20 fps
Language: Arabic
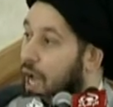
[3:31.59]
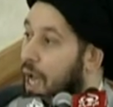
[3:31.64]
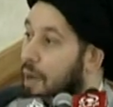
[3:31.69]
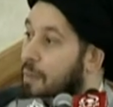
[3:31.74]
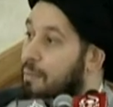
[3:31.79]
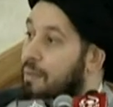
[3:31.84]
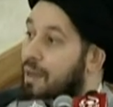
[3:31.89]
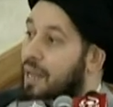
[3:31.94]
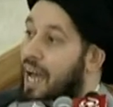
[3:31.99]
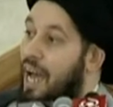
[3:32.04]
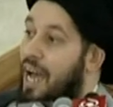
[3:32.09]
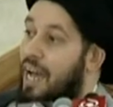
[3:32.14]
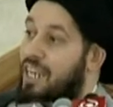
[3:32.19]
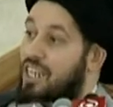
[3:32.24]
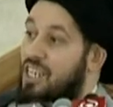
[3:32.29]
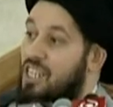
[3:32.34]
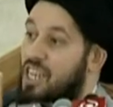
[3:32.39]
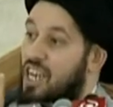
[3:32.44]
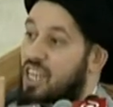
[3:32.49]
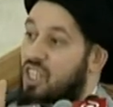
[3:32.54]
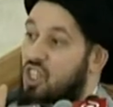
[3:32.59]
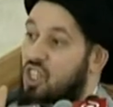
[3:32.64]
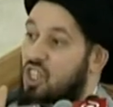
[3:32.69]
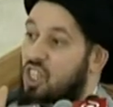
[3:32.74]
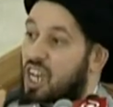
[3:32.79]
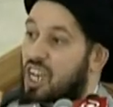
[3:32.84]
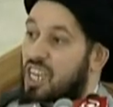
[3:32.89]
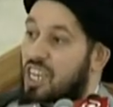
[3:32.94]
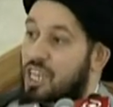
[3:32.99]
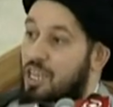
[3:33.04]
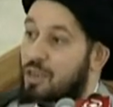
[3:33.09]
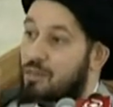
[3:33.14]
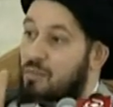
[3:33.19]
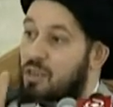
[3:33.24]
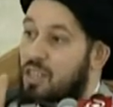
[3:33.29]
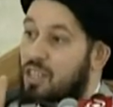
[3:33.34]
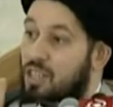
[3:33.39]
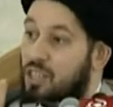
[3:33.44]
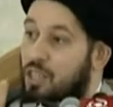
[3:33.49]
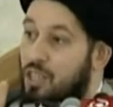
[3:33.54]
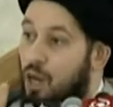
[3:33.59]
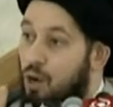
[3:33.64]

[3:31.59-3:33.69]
قبل أن ينتهي من